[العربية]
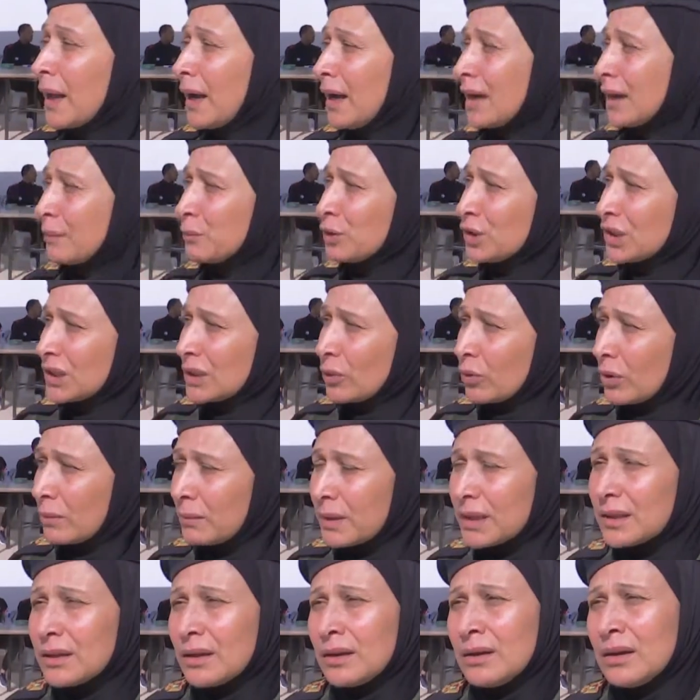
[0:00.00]
على مستوى
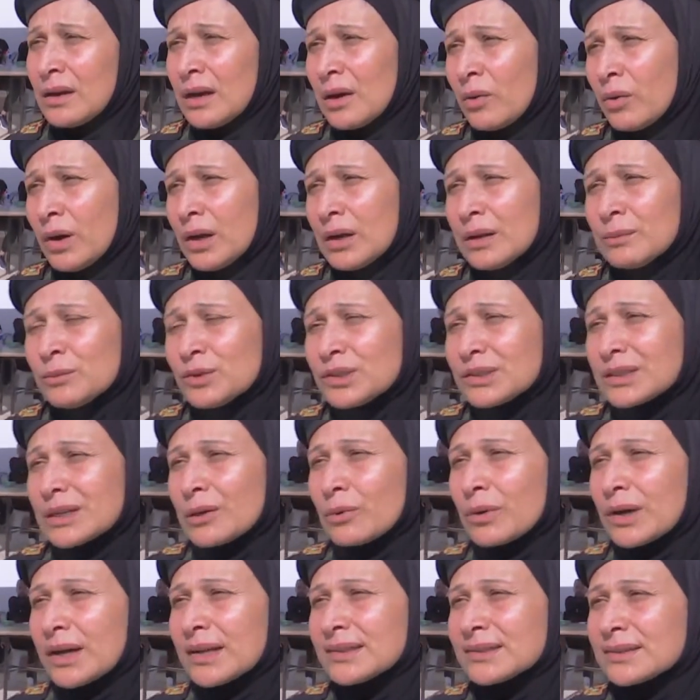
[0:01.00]
مدني أو على
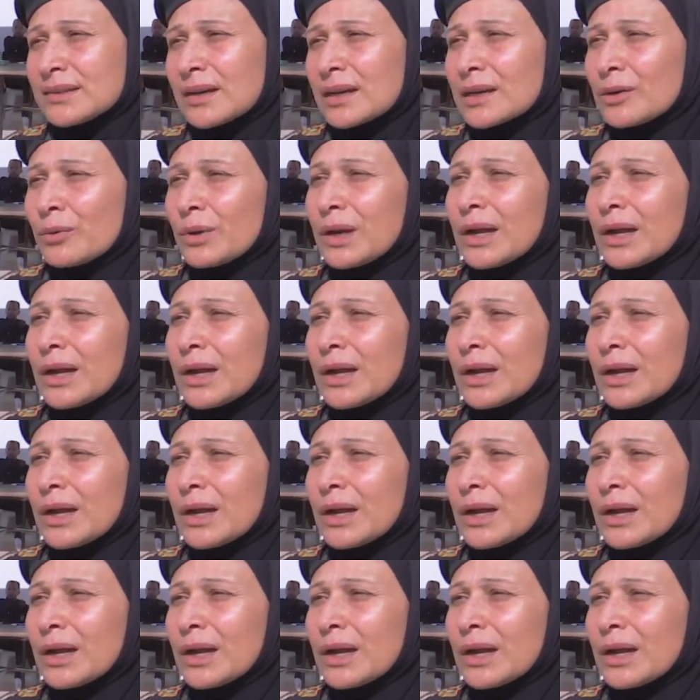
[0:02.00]
مستوى عسكري